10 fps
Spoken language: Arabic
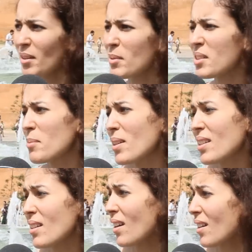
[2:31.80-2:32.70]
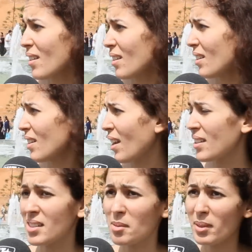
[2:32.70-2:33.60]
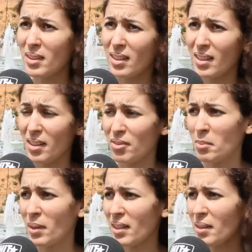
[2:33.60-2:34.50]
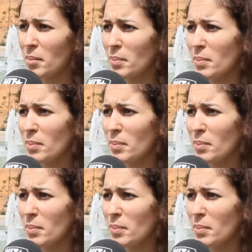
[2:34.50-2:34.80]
آه، بالنسبه ليا اللي خاص تبدل هنا في المغرب